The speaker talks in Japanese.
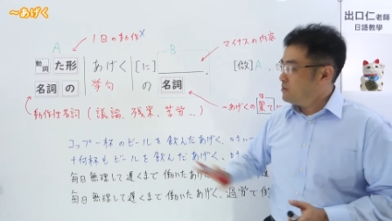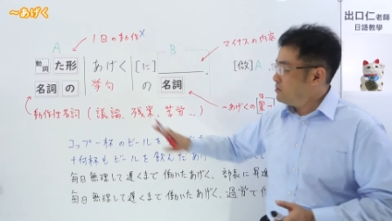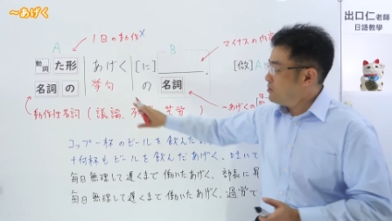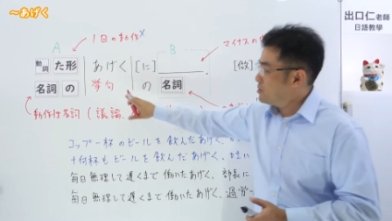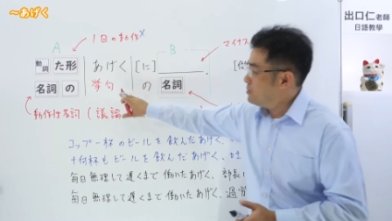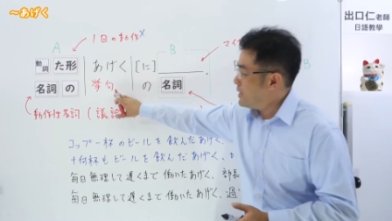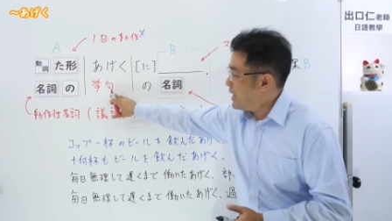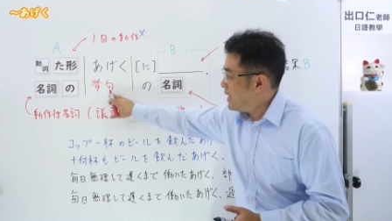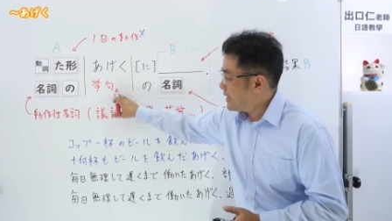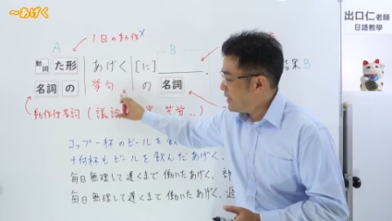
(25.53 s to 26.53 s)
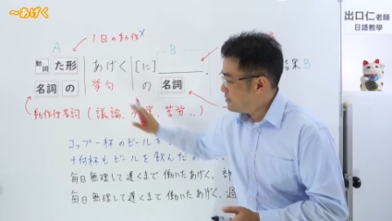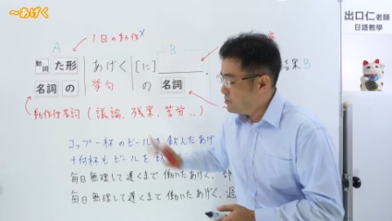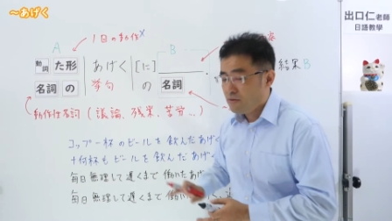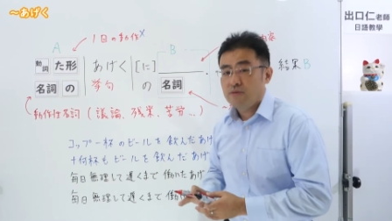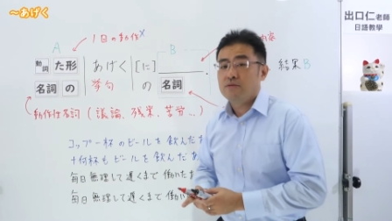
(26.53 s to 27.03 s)
この言葉挙
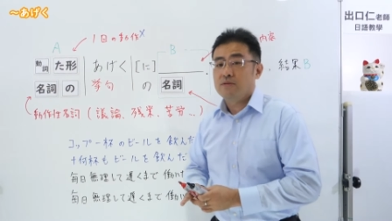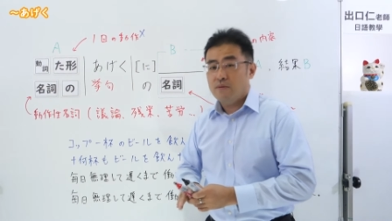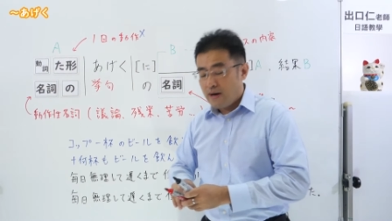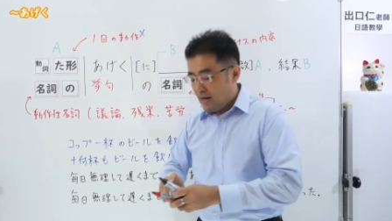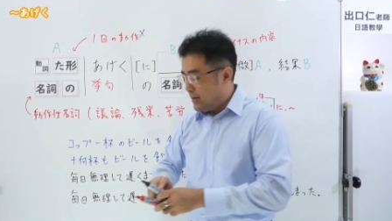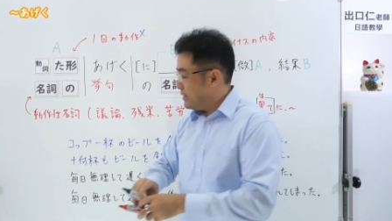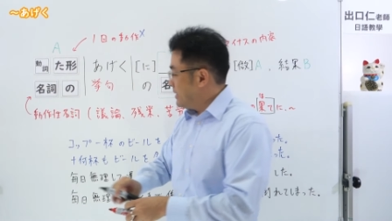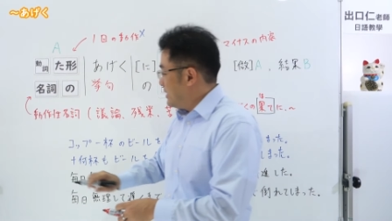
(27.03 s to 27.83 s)
句というのは